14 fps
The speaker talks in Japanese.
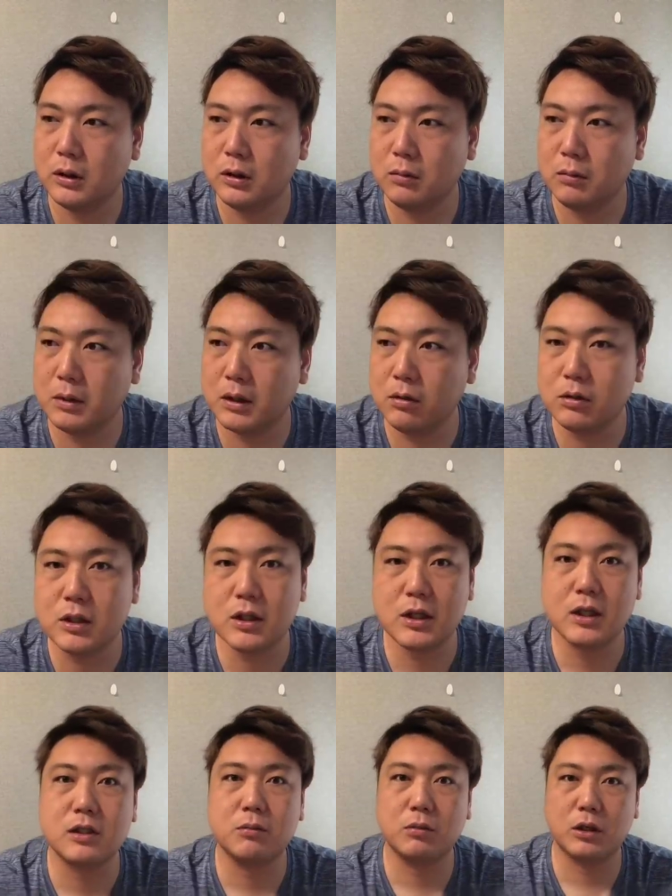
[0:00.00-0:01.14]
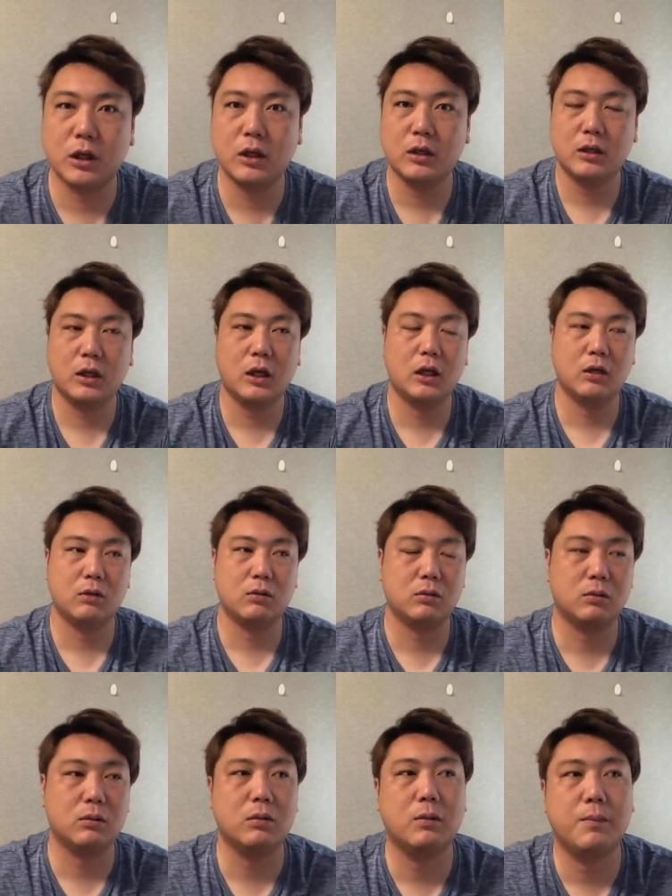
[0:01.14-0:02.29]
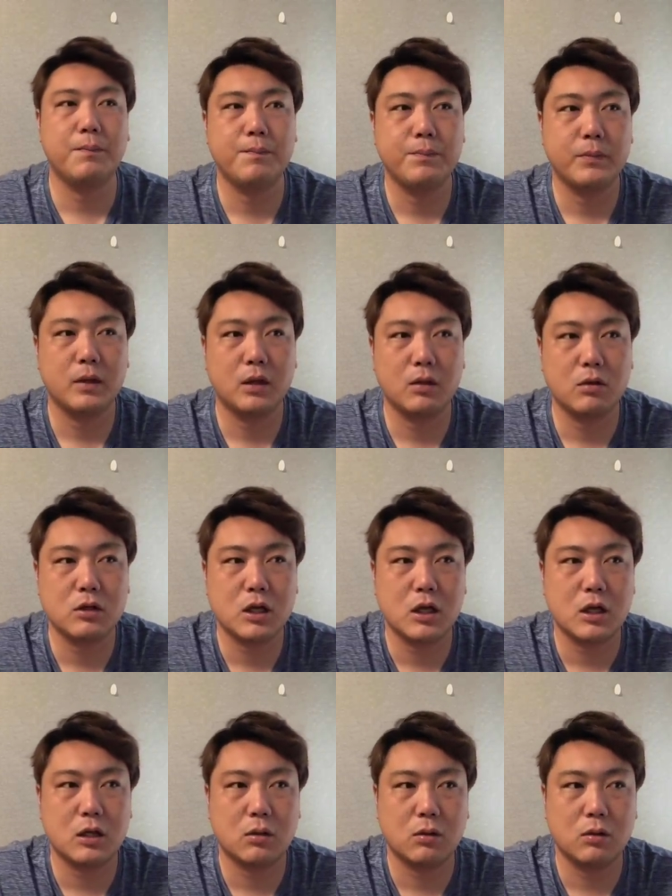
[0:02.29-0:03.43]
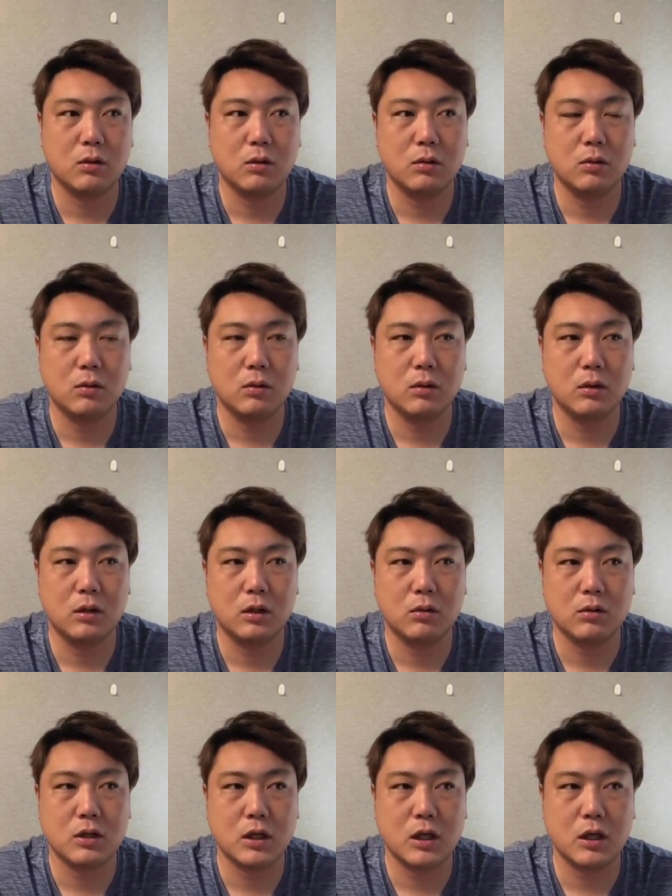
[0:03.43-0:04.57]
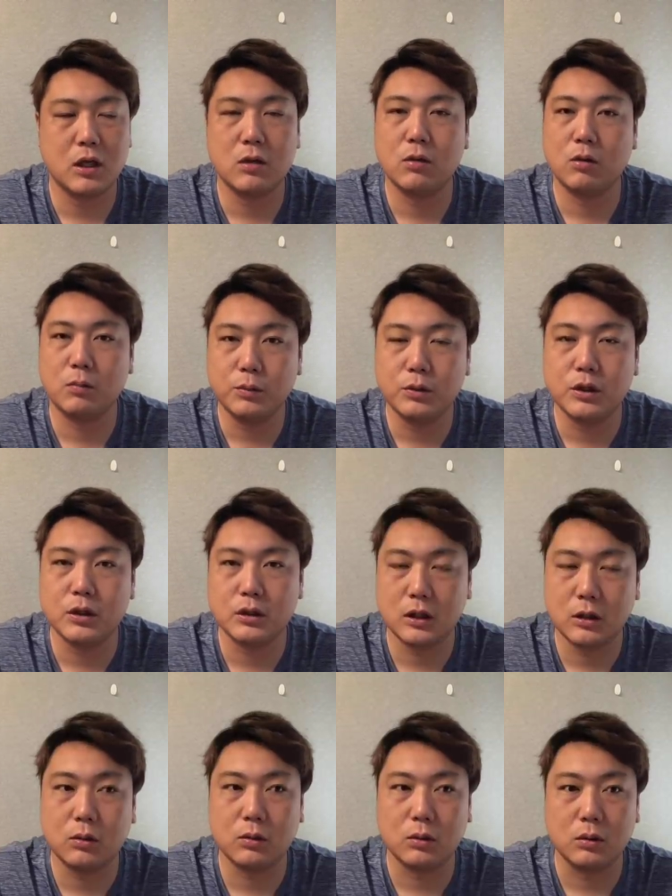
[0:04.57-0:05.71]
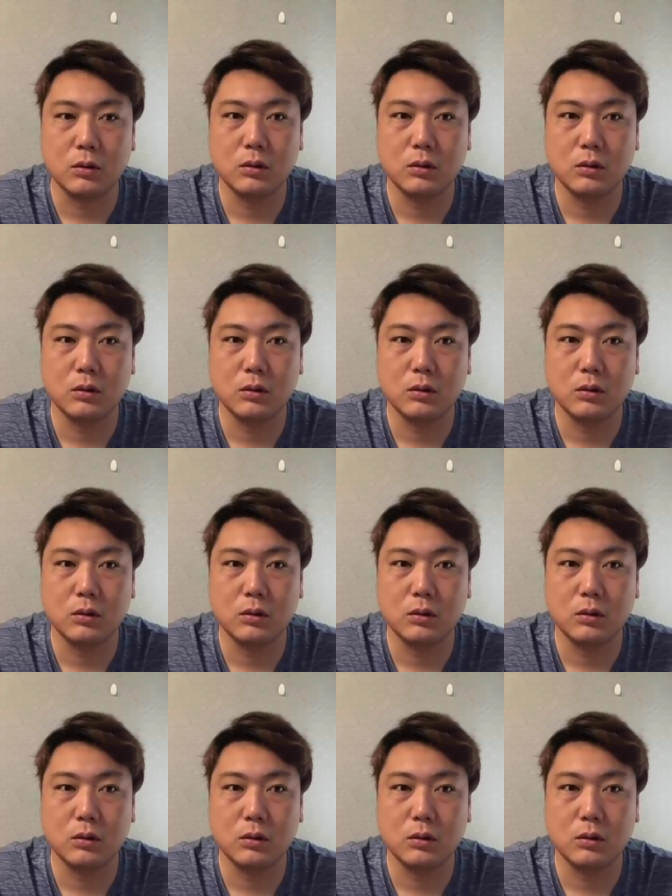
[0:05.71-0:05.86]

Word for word: まあ、木下選手もね、気をつけていたとは思うんですけど、